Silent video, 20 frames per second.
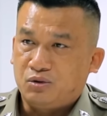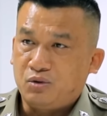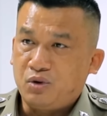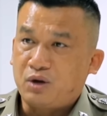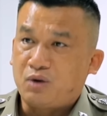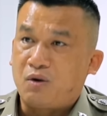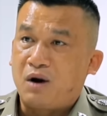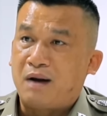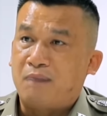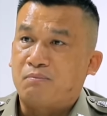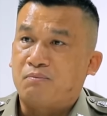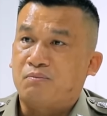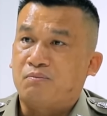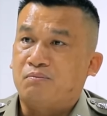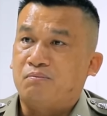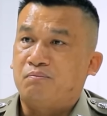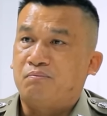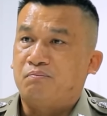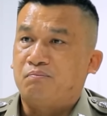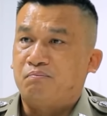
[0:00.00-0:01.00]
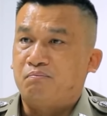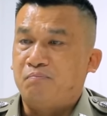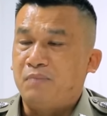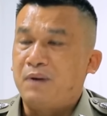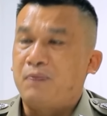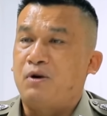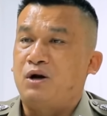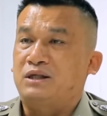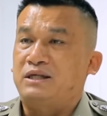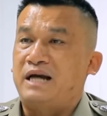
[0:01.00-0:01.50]
ด้วยความ
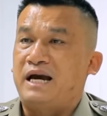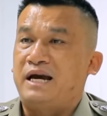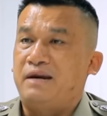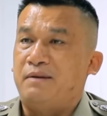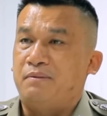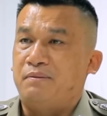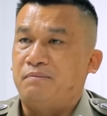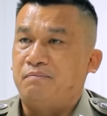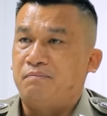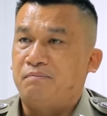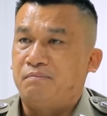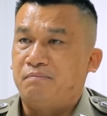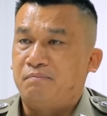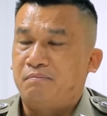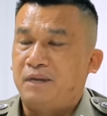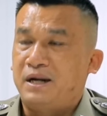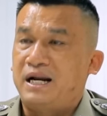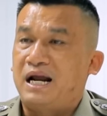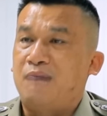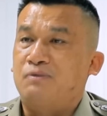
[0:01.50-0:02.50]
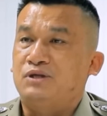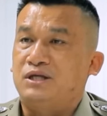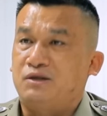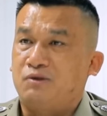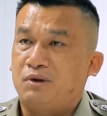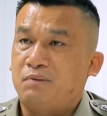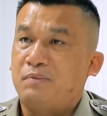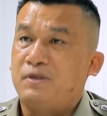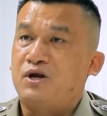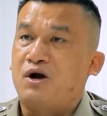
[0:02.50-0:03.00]
ไม่พอใจมารดาผู้เสีย
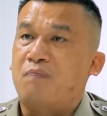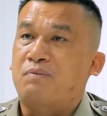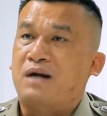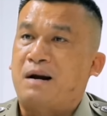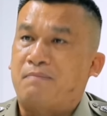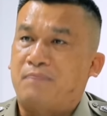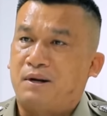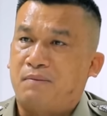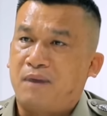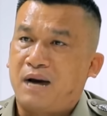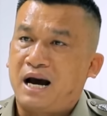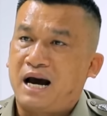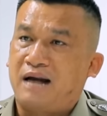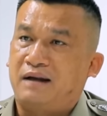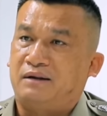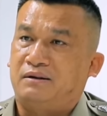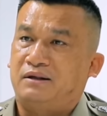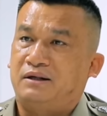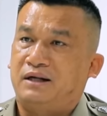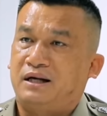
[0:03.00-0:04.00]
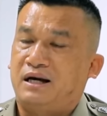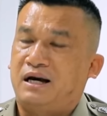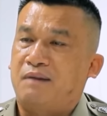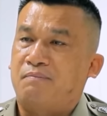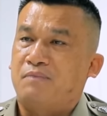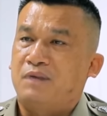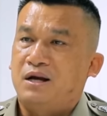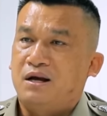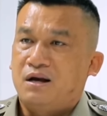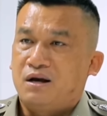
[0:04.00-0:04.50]
ชีวิตไม่ยอมกลับมาบ้านนะครับ
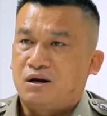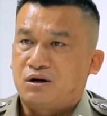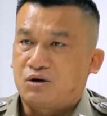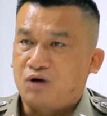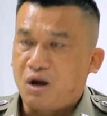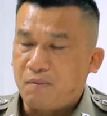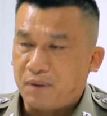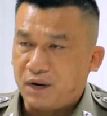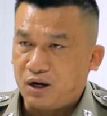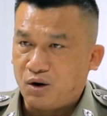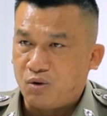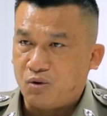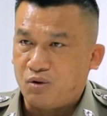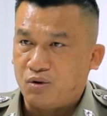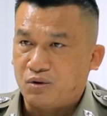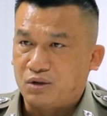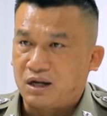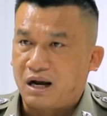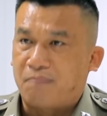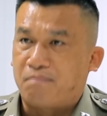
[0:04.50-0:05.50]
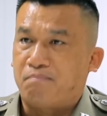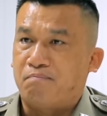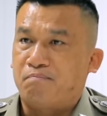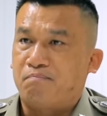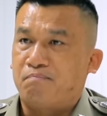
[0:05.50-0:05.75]
ก็ไปลงกับ